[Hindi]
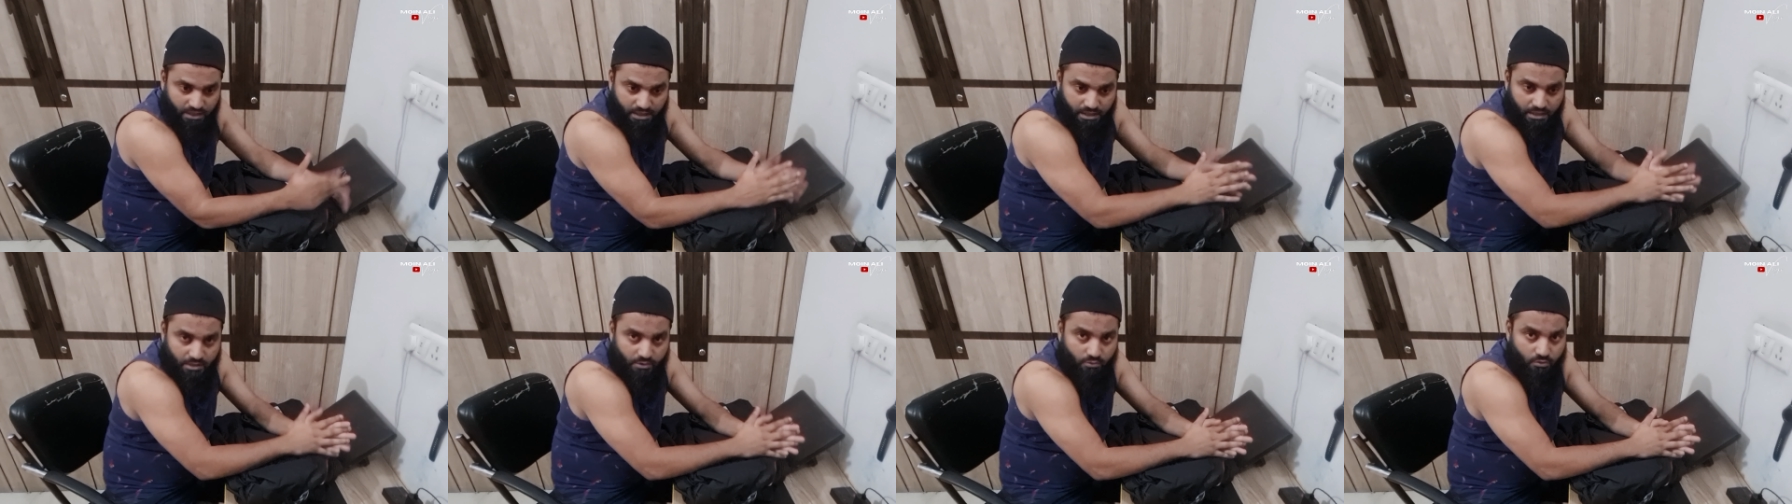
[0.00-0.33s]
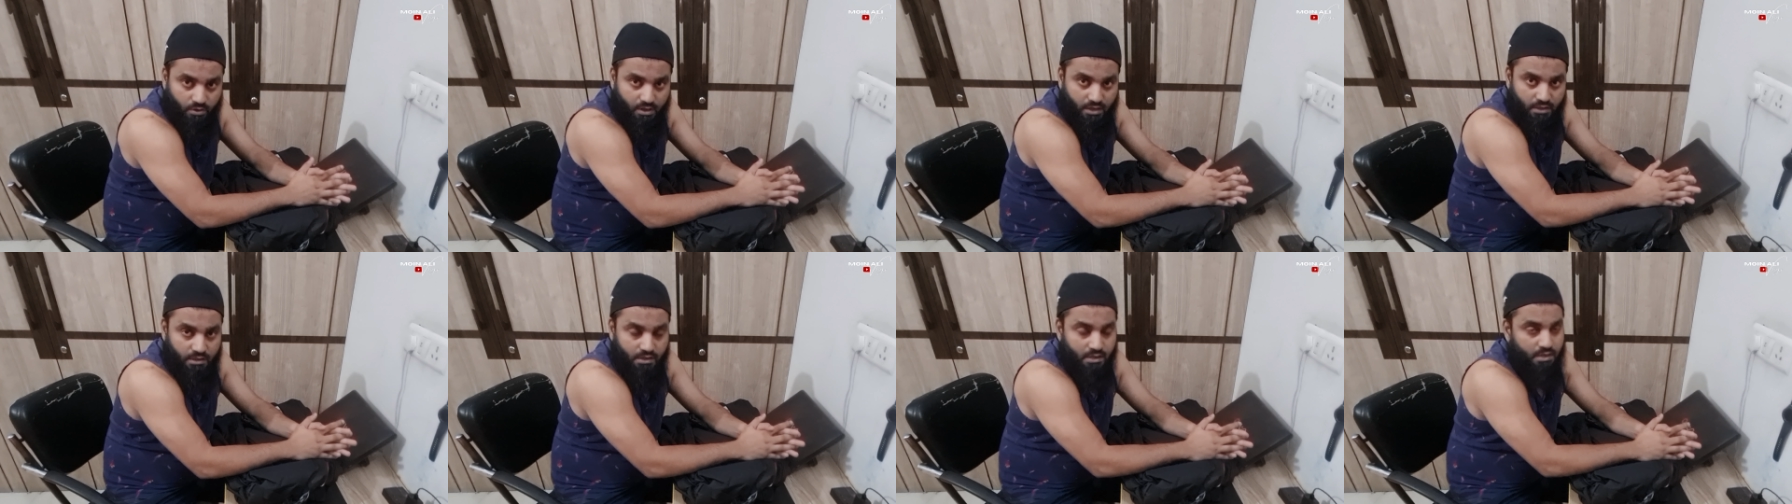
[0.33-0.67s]
देखा ही
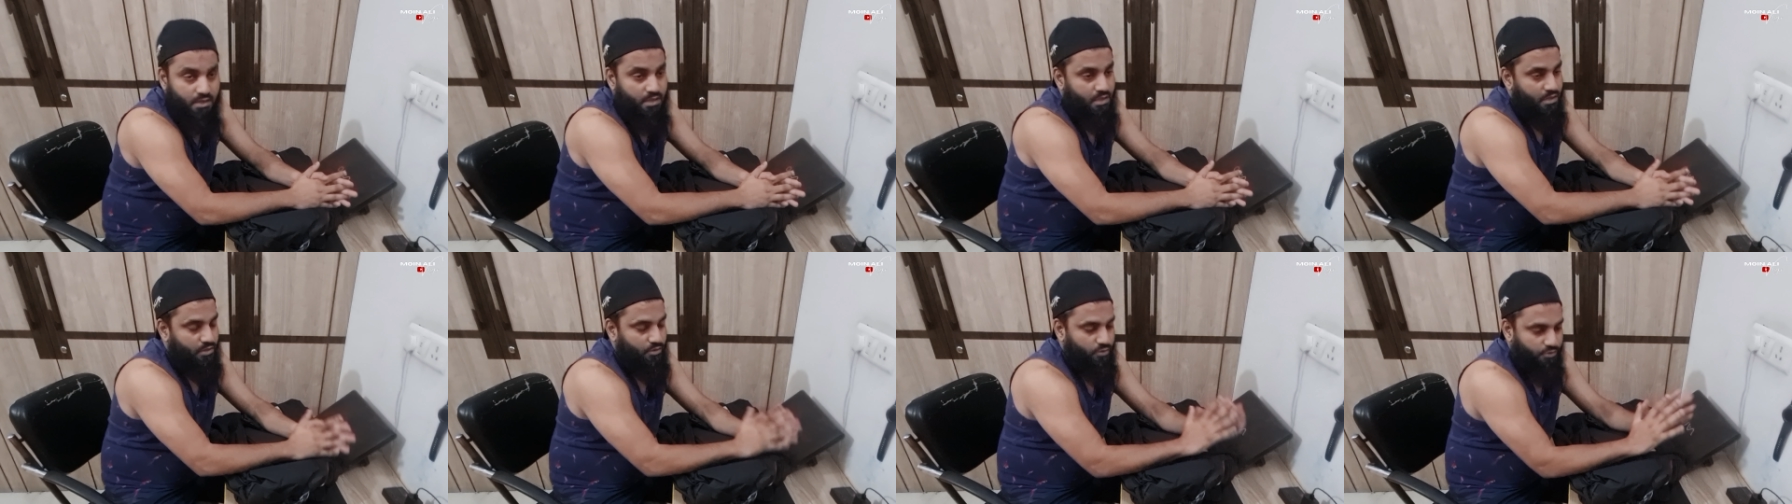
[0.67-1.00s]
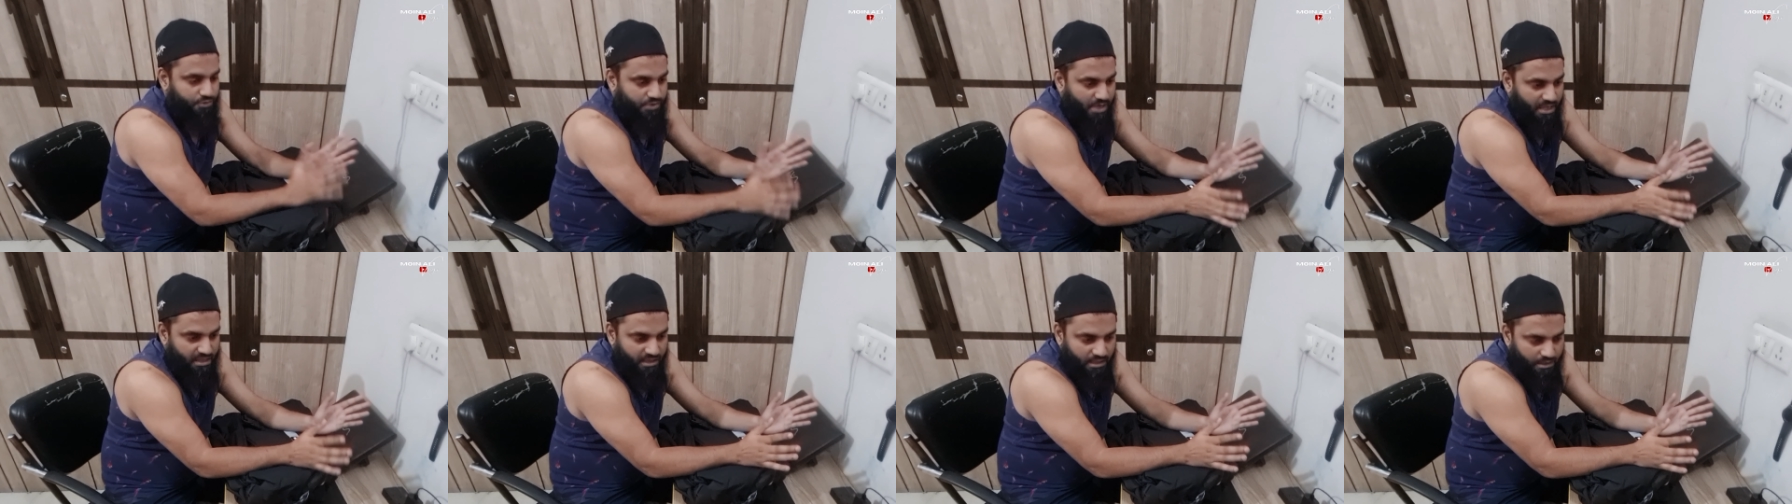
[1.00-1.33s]
होगा तो
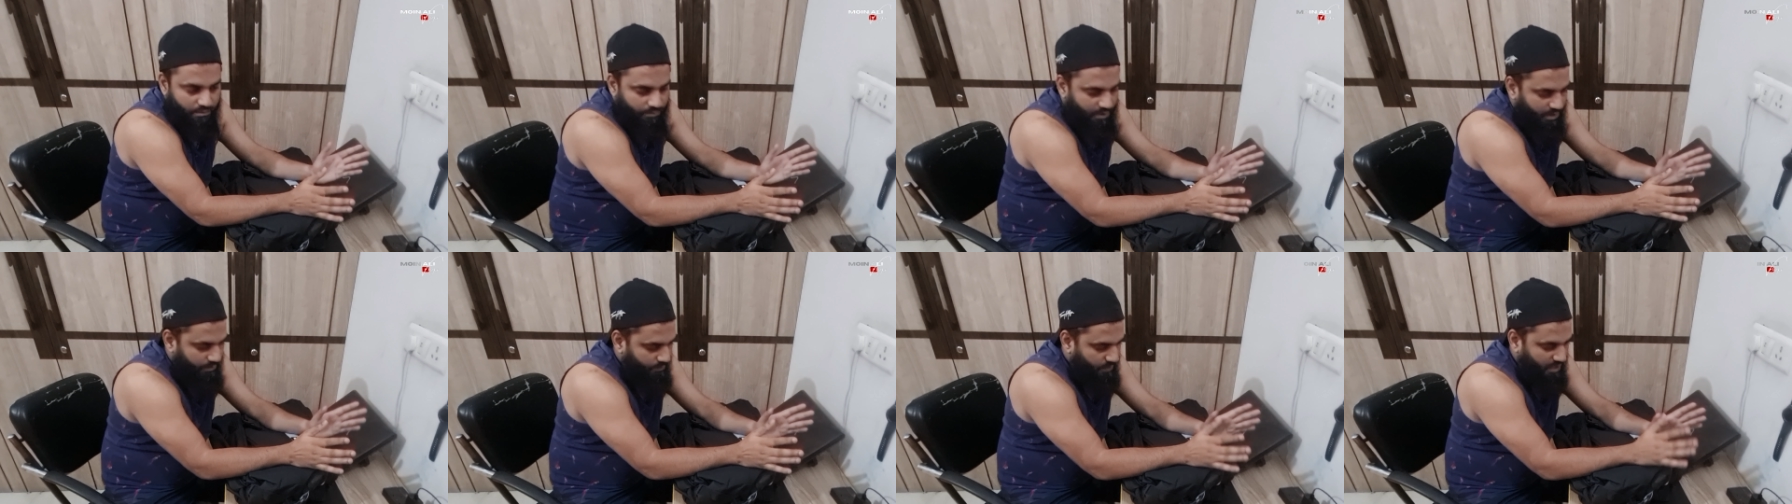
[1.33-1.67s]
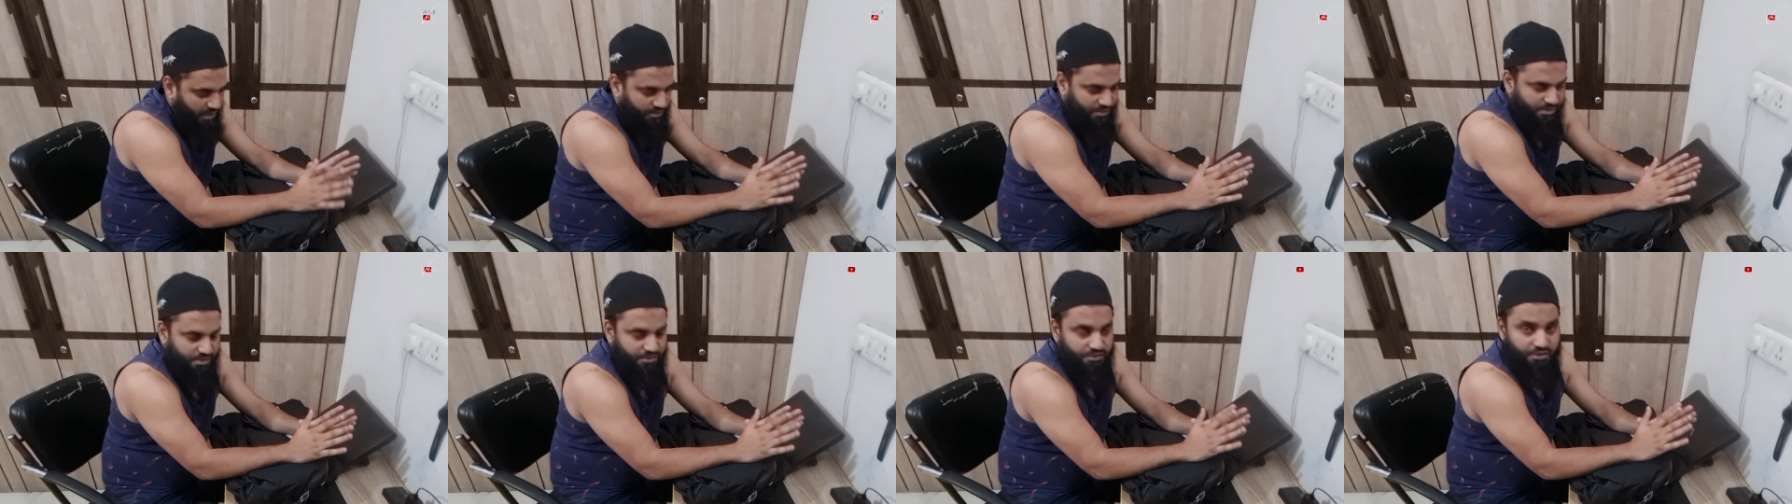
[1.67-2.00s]
छानने के बाद
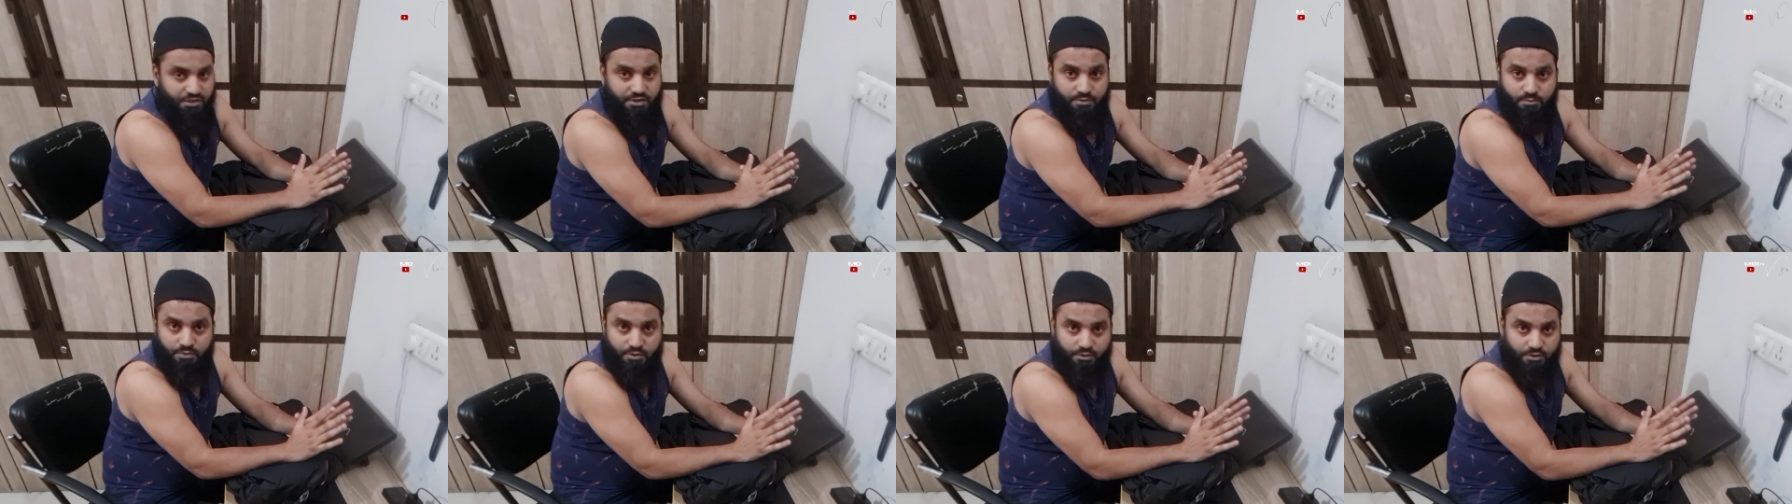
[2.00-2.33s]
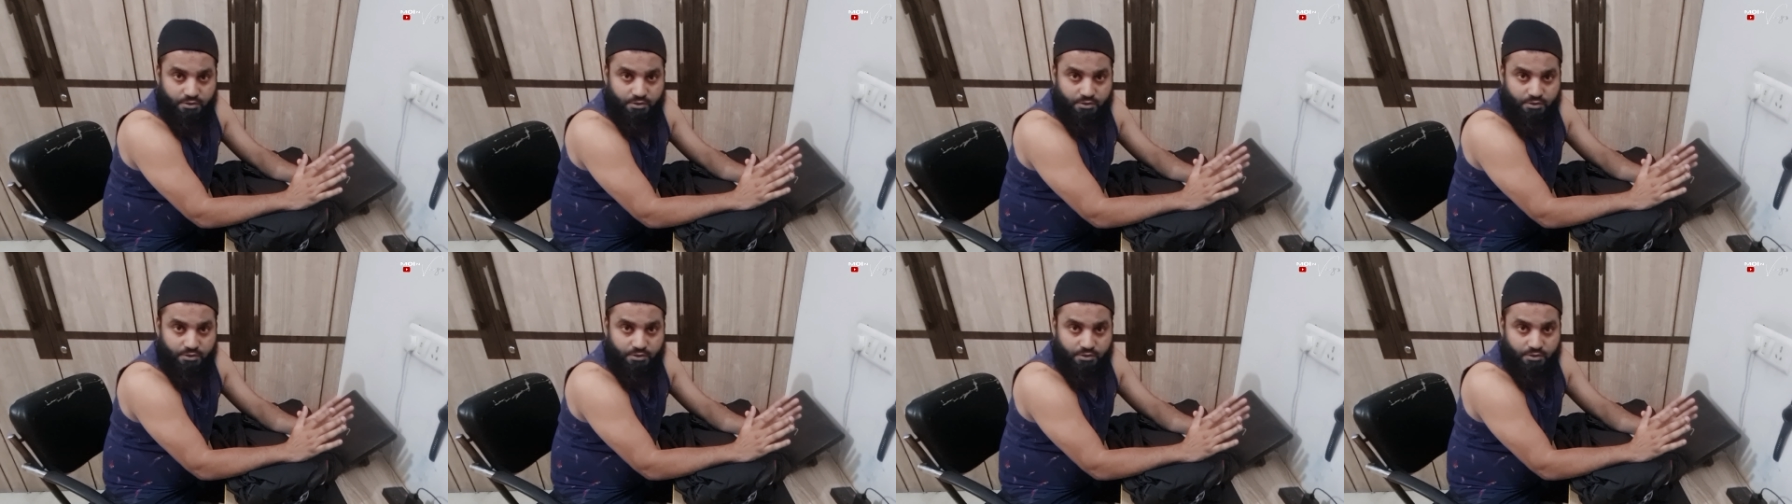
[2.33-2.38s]
प्लास्टिक सीट